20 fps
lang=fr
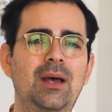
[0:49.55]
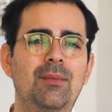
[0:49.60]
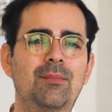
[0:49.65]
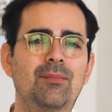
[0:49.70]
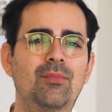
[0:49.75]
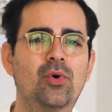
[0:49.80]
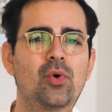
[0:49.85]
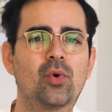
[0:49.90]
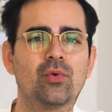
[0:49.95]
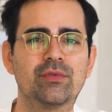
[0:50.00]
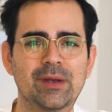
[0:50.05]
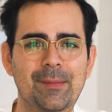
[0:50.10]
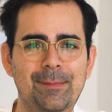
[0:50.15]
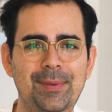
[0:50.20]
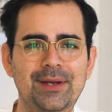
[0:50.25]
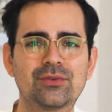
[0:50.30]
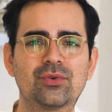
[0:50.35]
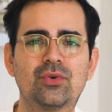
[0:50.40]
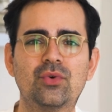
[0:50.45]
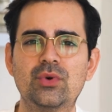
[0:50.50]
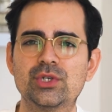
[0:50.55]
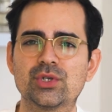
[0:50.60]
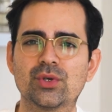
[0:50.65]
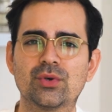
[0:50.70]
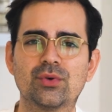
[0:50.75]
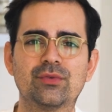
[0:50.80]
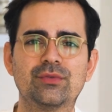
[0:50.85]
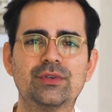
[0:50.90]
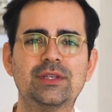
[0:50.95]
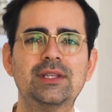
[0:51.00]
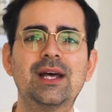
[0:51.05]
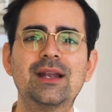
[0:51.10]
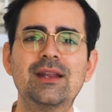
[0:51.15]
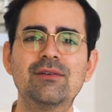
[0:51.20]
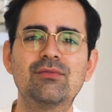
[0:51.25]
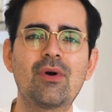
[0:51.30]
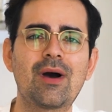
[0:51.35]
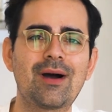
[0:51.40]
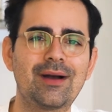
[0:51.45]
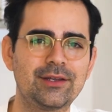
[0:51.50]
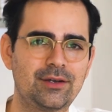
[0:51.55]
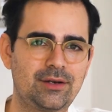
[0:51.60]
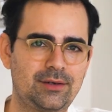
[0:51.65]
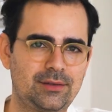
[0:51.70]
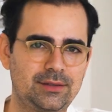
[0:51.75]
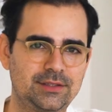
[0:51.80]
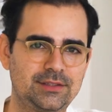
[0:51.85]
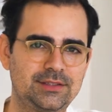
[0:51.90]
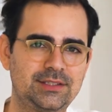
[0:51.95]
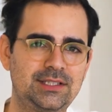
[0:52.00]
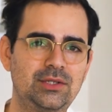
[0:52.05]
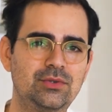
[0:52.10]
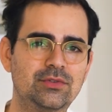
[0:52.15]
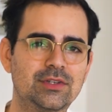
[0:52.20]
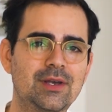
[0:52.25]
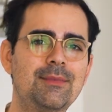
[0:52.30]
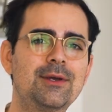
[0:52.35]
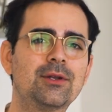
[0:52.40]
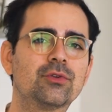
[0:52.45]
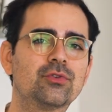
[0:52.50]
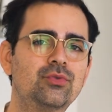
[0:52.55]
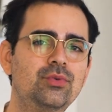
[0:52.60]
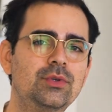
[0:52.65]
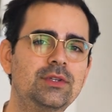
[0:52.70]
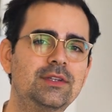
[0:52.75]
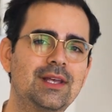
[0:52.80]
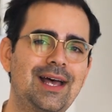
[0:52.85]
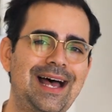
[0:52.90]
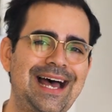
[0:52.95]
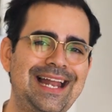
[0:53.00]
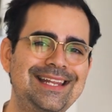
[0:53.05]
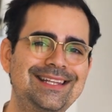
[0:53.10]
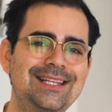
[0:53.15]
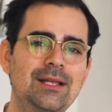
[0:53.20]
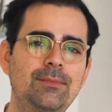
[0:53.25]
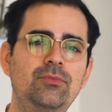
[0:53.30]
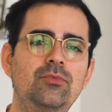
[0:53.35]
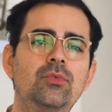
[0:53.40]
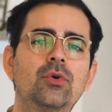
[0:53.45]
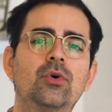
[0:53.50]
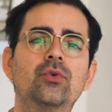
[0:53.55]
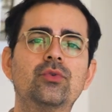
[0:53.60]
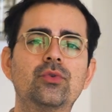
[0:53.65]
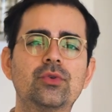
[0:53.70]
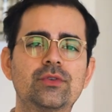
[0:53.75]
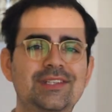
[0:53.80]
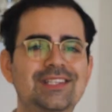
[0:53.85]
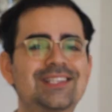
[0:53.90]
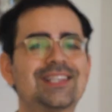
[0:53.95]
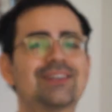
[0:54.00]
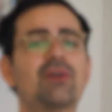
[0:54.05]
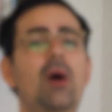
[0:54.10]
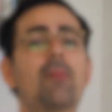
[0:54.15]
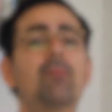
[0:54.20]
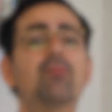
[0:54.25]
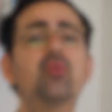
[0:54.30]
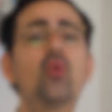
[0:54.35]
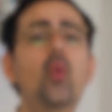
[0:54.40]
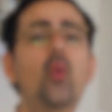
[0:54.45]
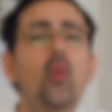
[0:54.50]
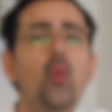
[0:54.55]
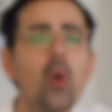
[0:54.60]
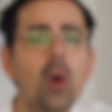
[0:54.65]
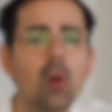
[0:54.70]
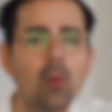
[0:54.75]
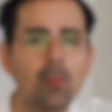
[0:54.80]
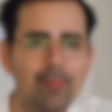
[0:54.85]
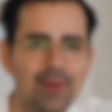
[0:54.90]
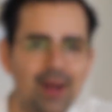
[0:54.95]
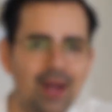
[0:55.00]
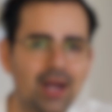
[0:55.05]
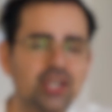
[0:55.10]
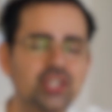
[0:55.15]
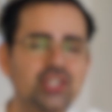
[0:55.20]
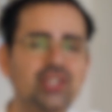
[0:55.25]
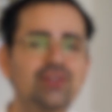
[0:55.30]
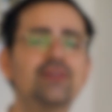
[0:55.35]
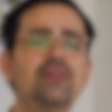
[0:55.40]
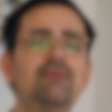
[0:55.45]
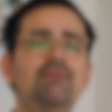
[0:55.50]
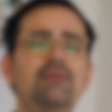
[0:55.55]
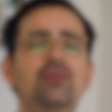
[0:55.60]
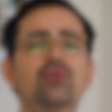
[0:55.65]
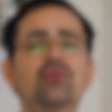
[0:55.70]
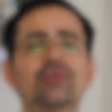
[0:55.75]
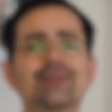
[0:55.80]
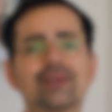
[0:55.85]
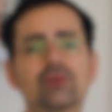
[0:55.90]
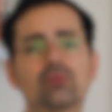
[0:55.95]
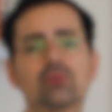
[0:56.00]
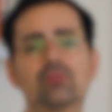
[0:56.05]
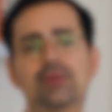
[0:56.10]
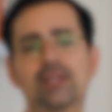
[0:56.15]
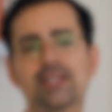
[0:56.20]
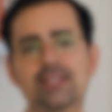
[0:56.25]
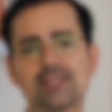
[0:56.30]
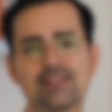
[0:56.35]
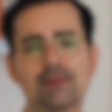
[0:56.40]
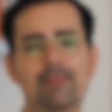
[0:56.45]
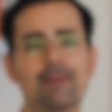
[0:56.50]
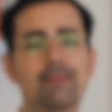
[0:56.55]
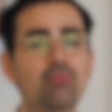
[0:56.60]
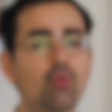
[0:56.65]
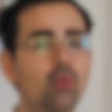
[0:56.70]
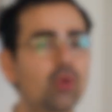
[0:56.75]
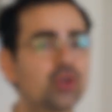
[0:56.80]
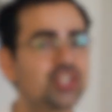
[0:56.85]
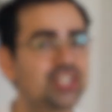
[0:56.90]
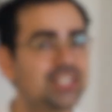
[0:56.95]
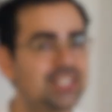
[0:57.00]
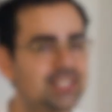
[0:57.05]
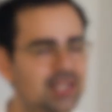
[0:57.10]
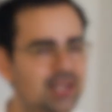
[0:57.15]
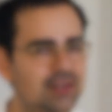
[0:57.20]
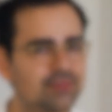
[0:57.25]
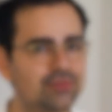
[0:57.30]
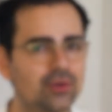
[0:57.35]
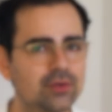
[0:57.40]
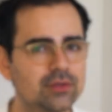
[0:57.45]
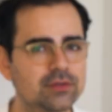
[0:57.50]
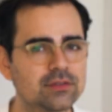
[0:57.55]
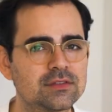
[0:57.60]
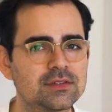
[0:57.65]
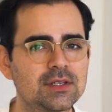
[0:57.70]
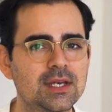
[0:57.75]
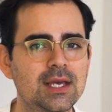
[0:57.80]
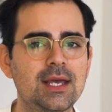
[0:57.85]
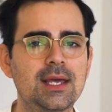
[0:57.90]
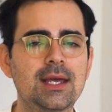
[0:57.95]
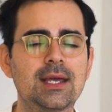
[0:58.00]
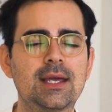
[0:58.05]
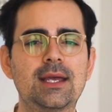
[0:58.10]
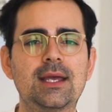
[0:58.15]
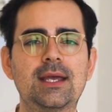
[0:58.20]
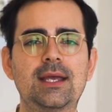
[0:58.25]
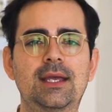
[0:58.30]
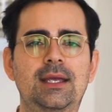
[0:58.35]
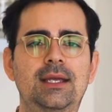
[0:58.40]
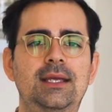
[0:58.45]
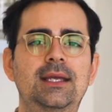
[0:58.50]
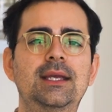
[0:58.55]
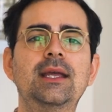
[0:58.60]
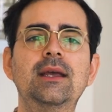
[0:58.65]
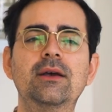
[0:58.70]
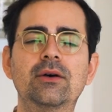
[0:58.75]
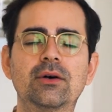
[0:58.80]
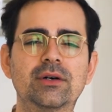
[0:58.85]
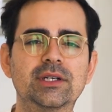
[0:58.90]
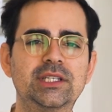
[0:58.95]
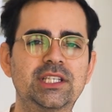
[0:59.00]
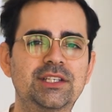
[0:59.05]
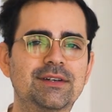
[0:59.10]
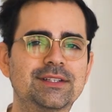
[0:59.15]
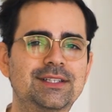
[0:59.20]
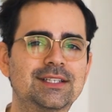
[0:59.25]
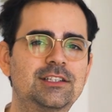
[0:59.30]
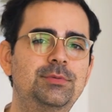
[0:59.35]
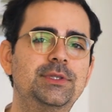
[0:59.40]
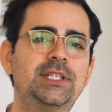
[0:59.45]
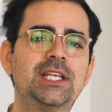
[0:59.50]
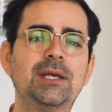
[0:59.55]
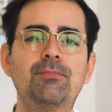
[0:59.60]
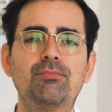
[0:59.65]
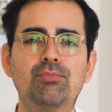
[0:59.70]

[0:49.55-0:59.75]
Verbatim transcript: me convient pas trop et j'ai envie d'aller voir ailleurs. Ce qui nous amène ensuite à l'étape numéro 2, c'est de savoir pourquoi on part. J'ai fait une vidéo très complète qui s'appelle Pourquoi j'ai quitté la France et euh, qui va t'expliquer